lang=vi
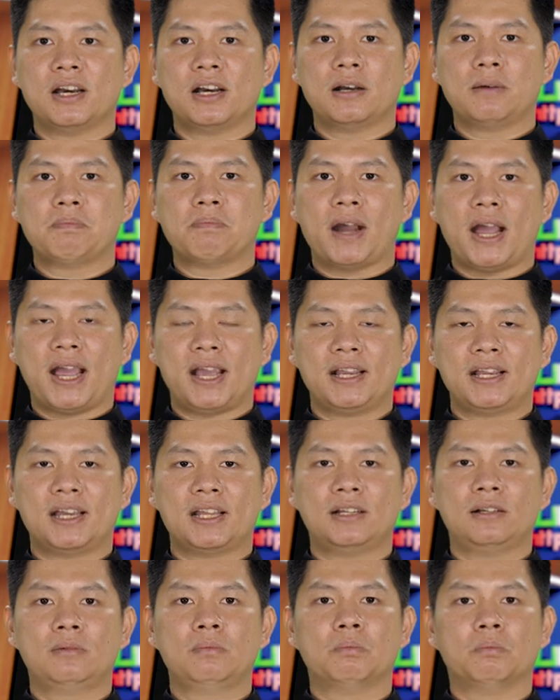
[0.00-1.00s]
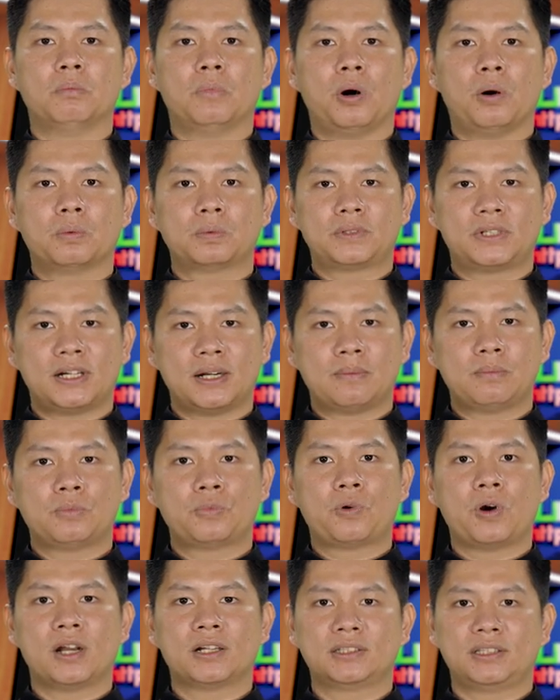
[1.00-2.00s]
nợ bạn anh một trăm
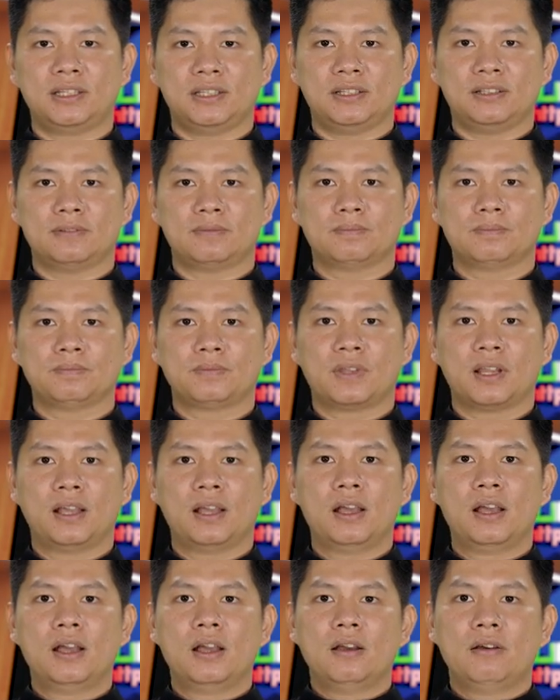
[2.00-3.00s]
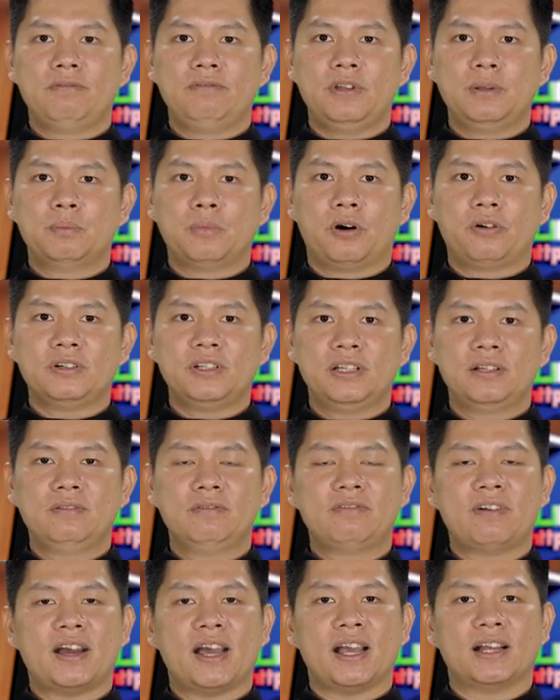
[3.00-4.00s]
quan tiền. Vì một
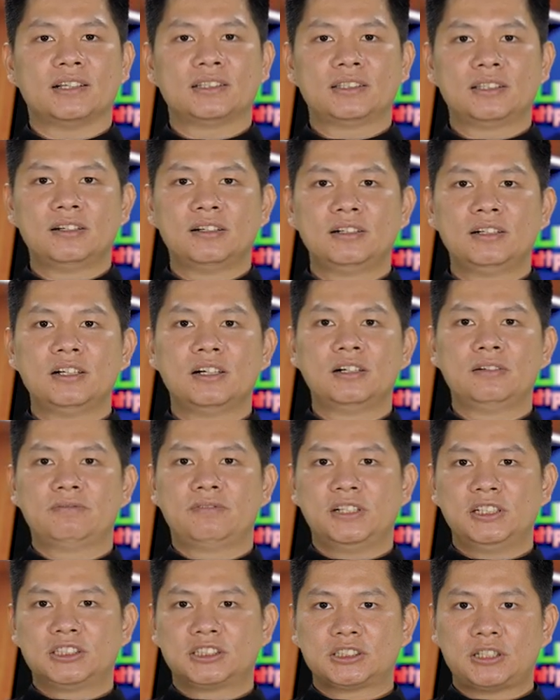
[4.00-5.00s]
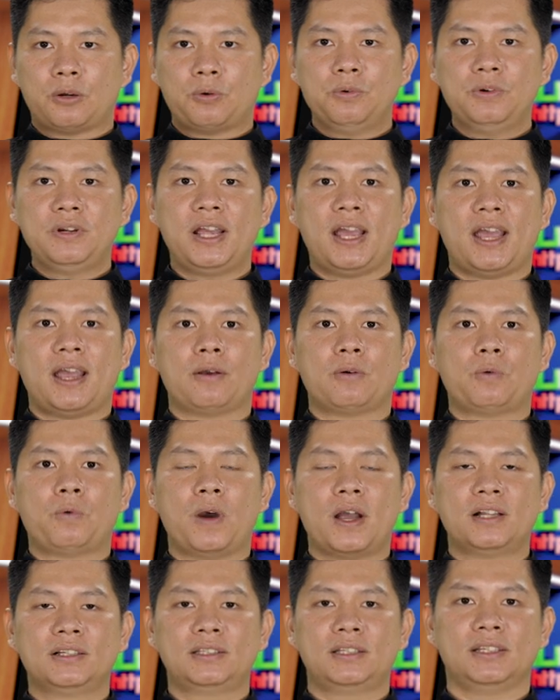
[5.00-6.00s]
yến vàng tương đương với sáu nghìn
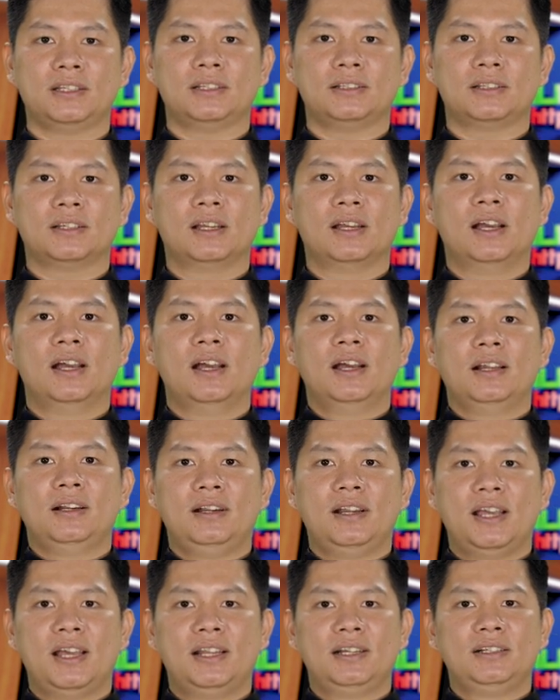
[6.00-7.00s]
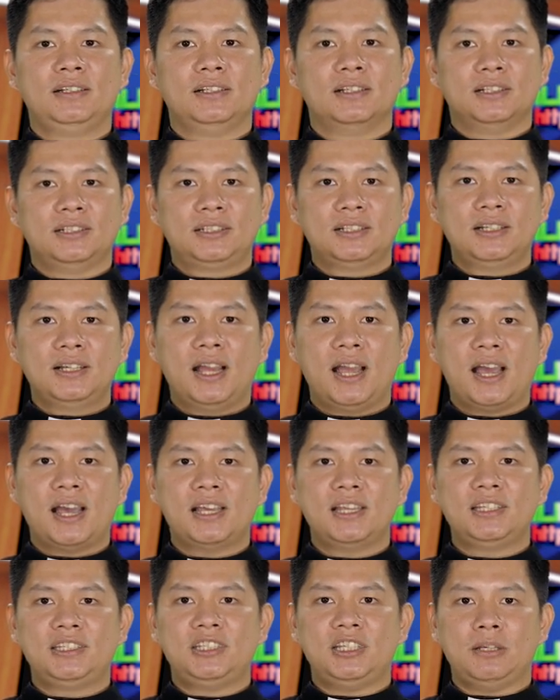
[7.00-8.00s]
quan tiền, nên người thứ
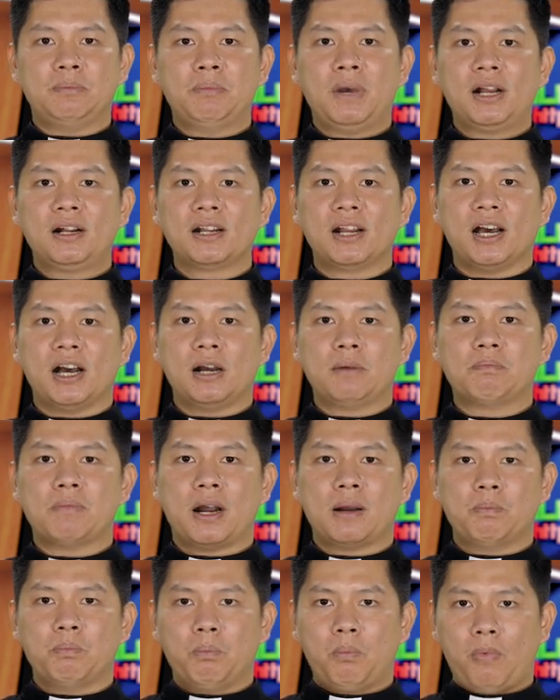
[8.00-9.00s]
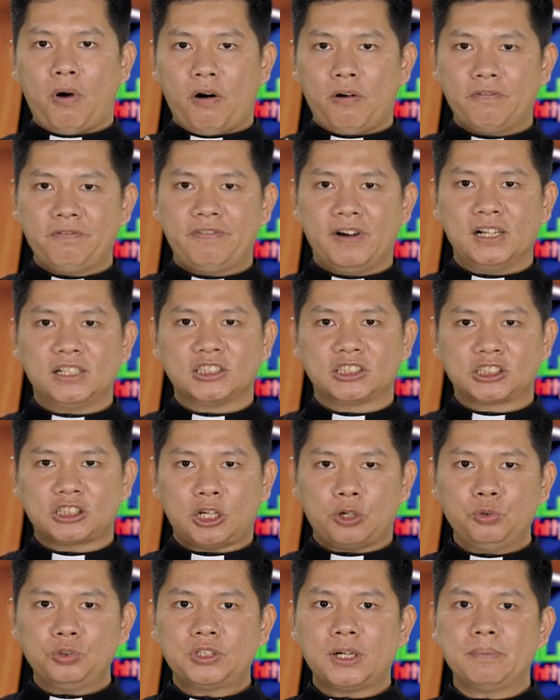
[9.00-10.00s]
hai chỉ mắc nợ bằng một phần
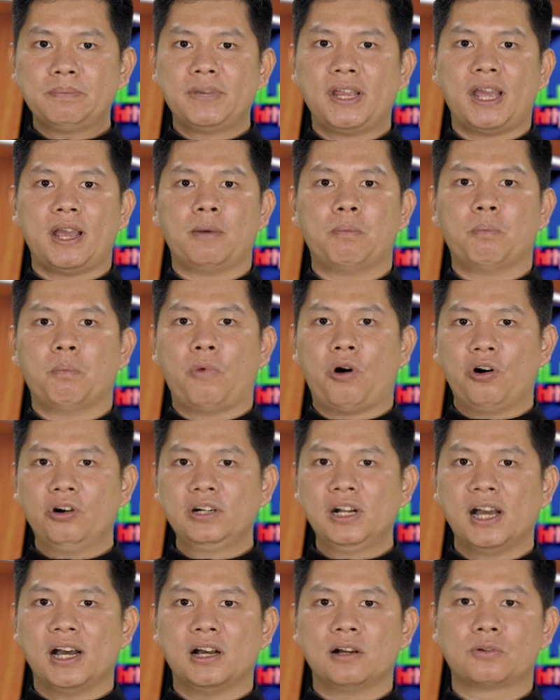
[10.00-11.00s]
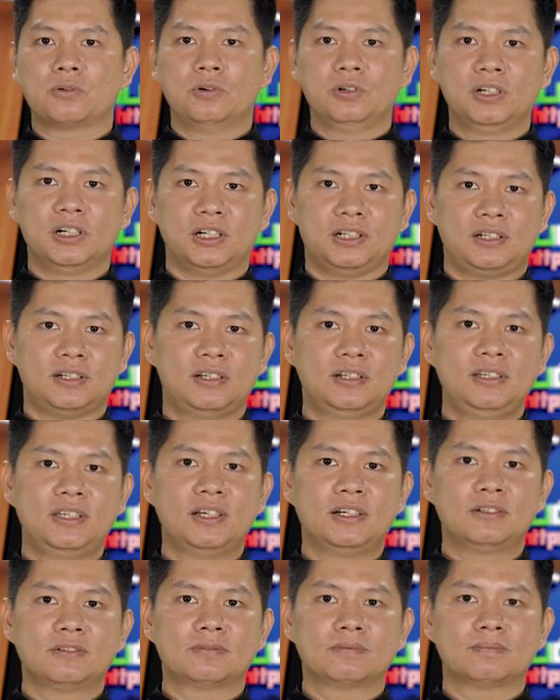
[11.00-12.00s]
sáu trăm nghìn món nợ của người thứ
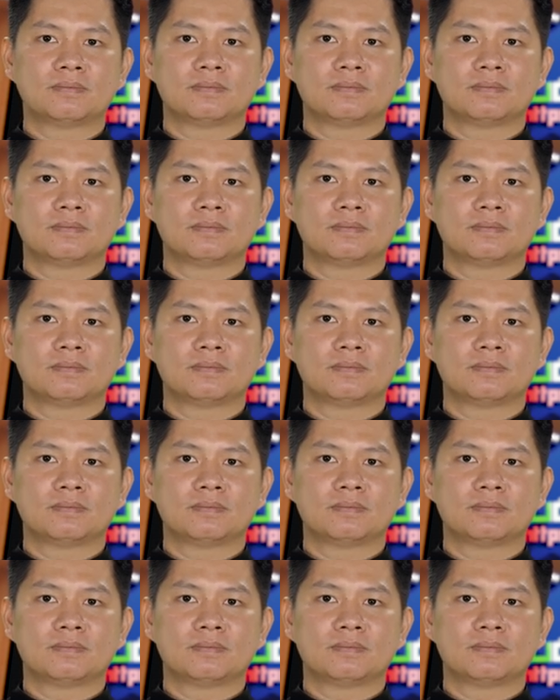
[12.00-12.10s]
nhất.